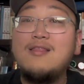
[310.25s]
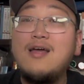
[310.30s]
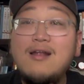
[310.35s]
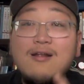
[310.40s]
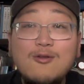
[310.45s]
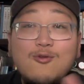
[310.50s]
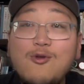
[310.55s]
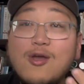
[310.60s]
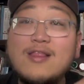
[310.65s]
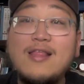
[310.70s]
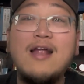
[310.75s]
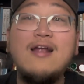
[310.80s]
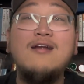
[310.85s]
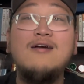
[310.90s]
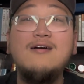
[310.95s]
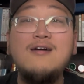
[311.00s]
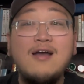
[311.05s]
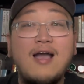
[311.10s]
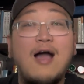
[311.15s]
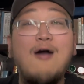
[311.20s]
但是越南
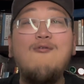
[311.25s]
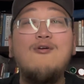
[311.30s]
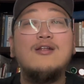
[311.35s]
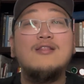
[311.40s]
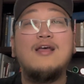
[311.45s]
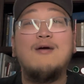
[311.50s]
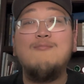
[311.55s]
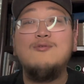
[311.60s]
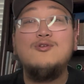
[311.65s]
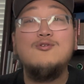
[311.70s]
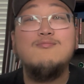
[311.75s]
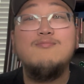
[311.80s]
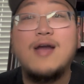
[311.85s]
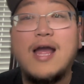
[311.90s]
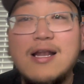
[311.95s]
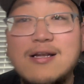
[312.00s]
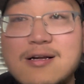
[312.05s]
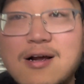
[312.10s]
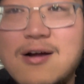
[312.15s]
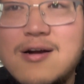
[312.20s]
人和韩国人他们就不
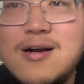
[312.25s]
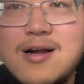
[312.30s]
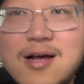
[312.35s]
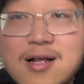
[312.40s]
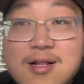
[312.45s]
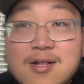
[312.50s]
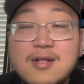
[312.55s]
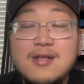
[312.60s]
敢招惹，